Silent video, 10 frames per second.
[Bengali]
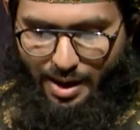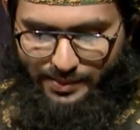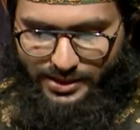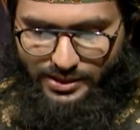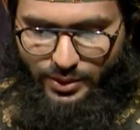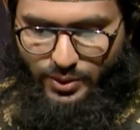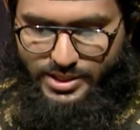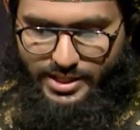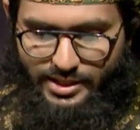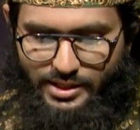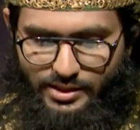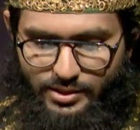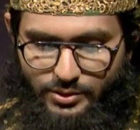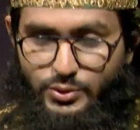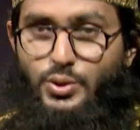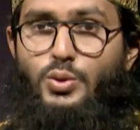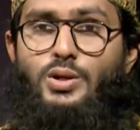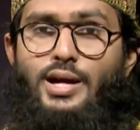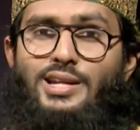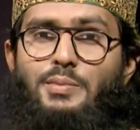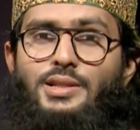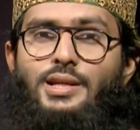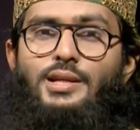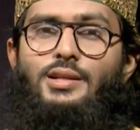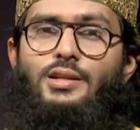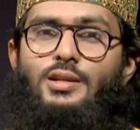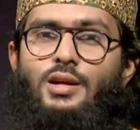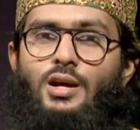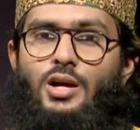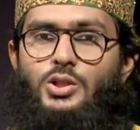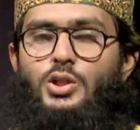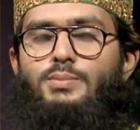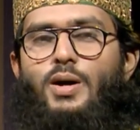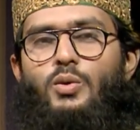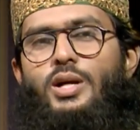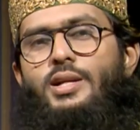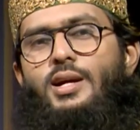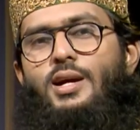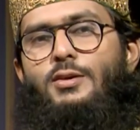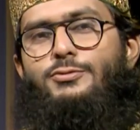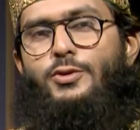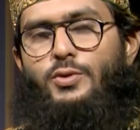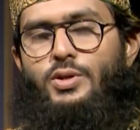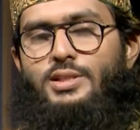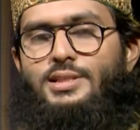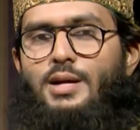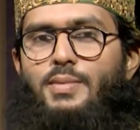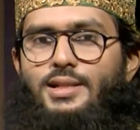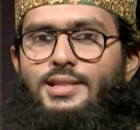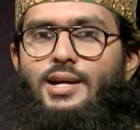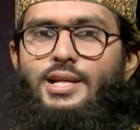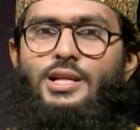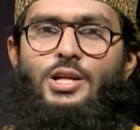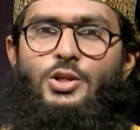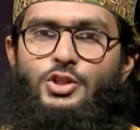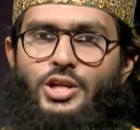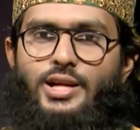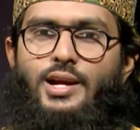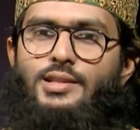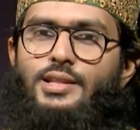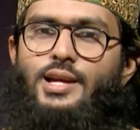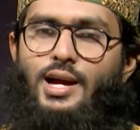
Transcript: আমাদের সাথে রয়েছেন তরুণ আলেমিদিন হজরত মাওলানা ফকরুল ইসলাম আজহারি শিক্ষার্থী